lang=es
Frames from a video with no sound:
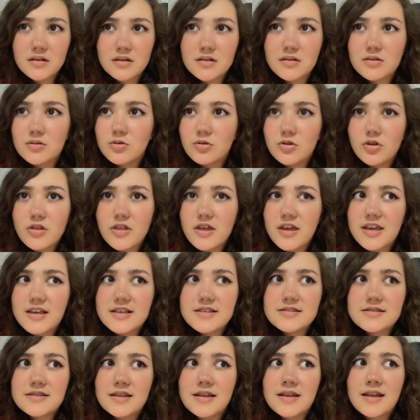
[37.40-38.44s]
Tú lo
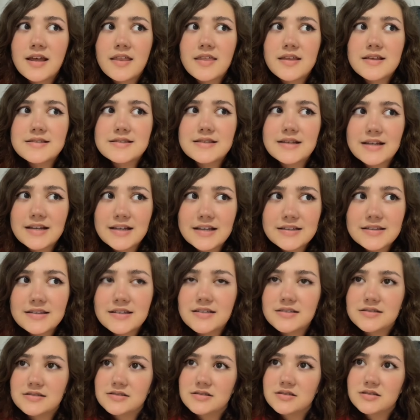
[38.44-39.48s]
dijiste, nada es
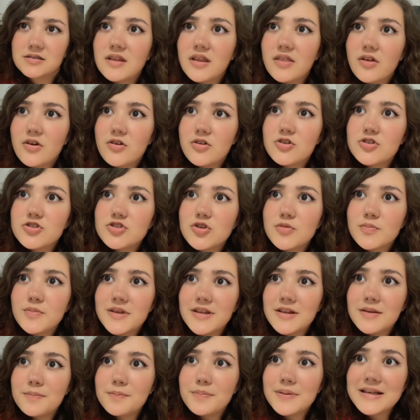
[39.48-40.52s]
gratis. Te doy ocho
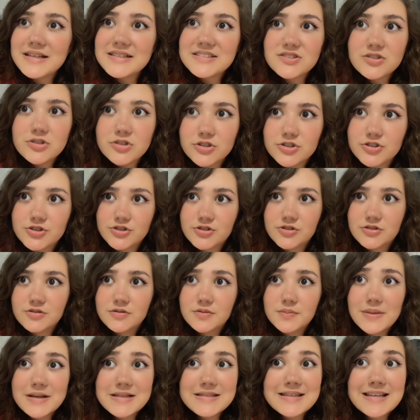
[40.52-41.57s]
mil pesos
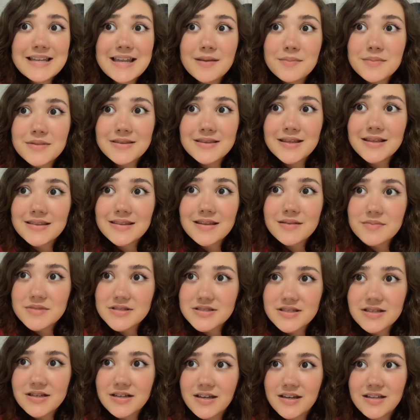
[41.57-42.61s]
más de la mitad de
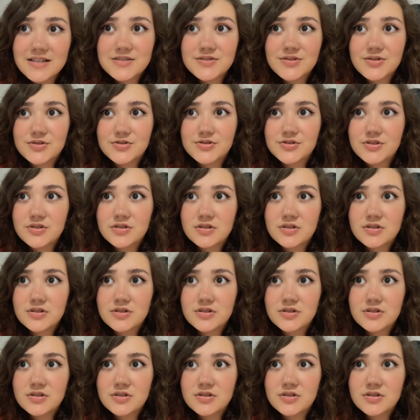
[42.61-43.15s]
mis ingresos.